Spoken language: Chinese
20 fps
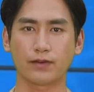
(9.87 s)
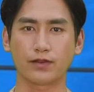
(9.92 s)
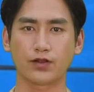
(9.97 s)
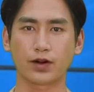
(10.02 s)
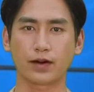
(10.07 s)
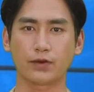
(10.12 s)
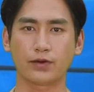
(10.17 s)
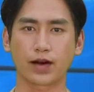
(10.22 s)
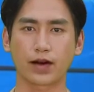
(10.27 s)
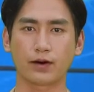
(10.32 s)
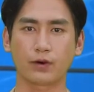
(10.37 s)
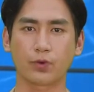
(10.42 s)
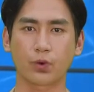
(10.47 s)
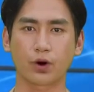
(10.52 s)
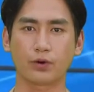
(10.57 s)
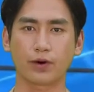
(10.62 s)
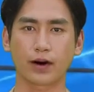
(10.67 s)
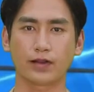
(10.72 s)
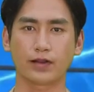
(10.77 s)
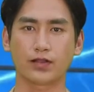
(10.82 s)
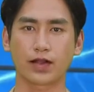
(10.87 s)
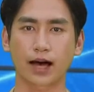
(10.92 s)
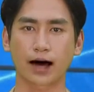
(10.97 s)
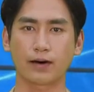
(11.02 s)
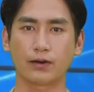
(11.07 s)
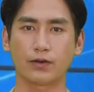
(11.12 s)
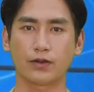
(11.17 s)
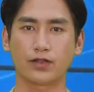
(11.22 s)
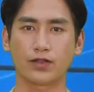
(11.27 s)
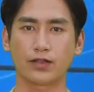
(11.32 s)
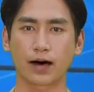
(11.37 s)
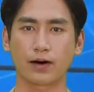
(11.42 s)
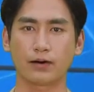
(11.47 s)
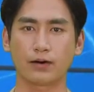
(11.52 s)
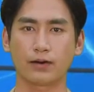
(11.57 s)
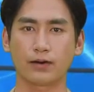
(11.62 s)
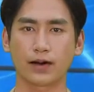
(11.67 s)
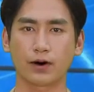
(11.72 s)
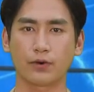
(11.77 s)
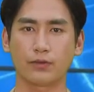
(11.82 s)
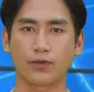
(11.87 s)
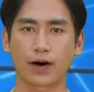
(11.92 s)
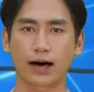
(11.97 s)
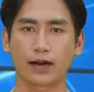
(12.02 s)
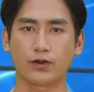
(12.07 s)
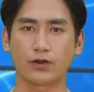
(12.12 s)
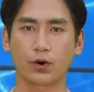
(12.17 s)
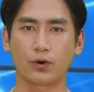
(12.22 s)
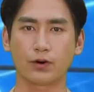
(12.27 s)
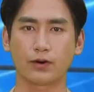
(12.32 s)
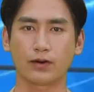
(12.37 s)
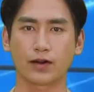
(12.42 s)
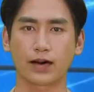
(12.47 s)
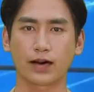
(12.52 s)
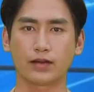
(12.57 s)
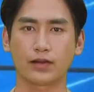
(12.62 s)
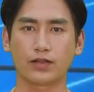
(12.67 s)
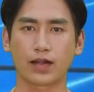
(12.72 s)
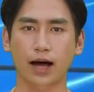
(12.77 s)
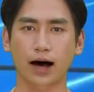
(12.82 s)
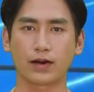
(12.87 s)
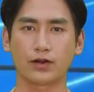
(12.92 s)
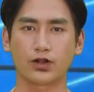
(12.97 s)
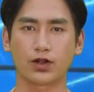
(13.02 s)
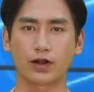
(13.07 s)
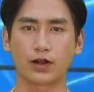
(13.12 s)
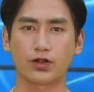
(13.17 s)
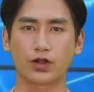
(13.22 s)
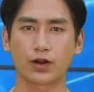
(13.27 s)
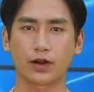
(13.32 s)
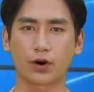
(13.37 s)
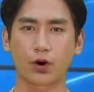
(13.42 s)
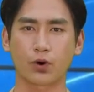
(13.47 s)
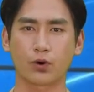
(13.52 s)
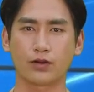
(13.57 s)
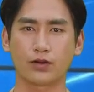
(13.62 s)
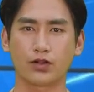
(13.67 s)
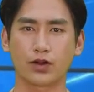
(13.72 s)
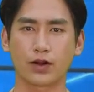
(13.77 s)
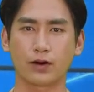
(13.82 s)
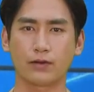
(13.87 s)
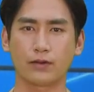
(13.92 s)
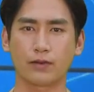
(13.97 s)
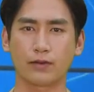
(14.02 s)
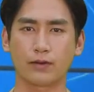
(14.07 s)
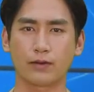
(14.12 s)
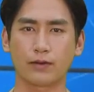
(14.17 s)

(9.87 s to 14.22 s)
今天我们想向您发送以下时事通讯：